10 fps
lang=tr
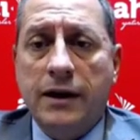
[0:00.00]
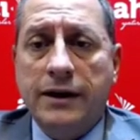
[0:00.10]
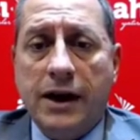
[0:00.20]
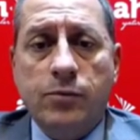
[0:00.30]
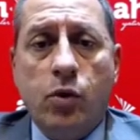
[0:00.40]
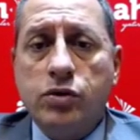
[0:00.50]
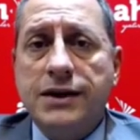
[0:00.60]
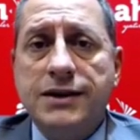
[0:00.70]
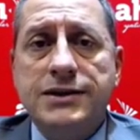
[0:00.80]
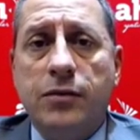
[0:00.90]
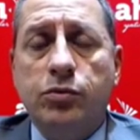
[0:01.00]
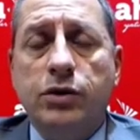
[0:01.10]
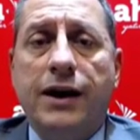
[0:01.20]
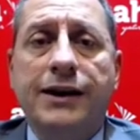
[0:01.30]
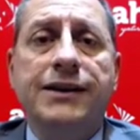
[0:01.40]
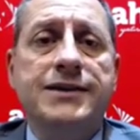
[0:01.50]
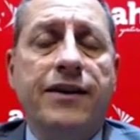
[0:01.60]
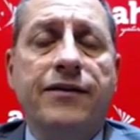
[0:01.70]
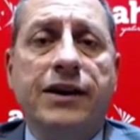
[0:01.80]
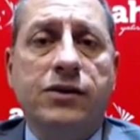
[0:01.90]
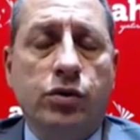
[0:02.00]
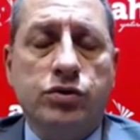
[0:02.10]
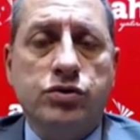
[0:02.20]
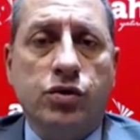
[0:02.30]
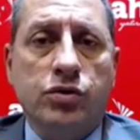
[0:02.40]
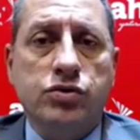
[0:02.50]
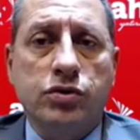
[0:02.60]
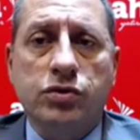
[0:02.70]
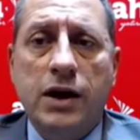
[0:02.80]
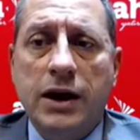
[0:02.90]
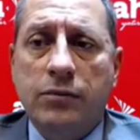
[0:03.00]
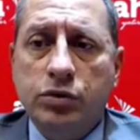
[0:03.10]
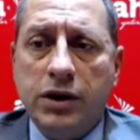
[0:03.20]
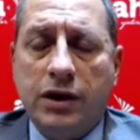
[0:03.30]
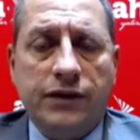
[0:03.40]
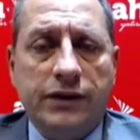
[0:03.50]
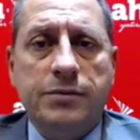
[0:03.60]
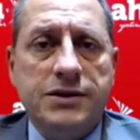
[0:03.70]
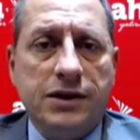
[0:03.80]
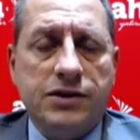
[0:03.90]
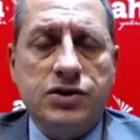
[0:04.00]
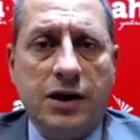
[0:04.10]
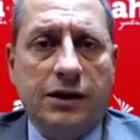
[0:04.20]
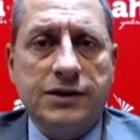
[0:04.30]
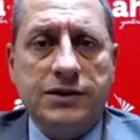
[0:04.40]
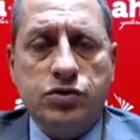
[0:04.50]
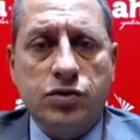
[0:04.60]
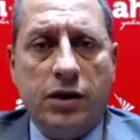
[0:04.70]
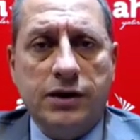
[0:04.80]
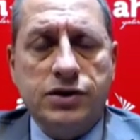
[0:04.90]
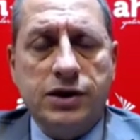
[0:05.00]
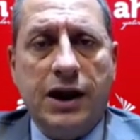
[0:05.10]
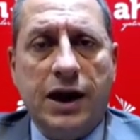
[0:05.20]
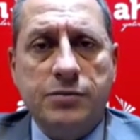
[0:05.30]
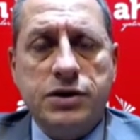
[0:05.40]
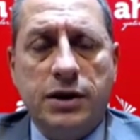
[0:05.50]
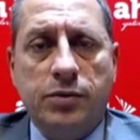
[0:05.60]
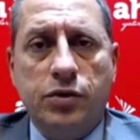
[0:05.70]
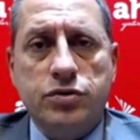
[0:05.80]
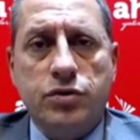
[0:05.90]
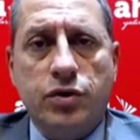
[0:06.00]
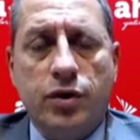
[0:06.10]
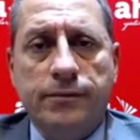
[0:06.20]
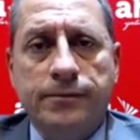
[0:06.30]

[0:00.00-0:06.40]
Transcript: yani Borsa İstanbul hangi seviyede olursa olsun bu tarafa da bir satış dalgası şu an için gelmiş gibi gözüküyor.